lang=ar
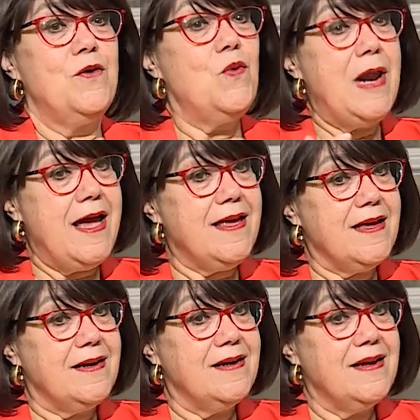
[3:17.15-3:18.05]

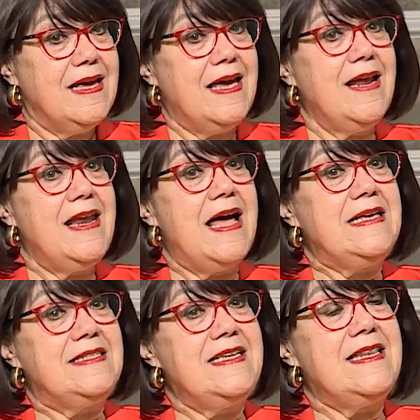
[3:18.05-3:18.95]
ولكن احنا
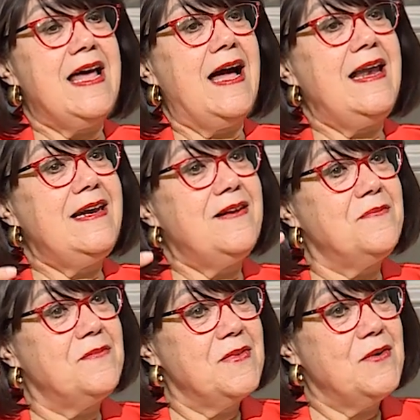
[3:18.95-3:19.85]
عايزين نعلم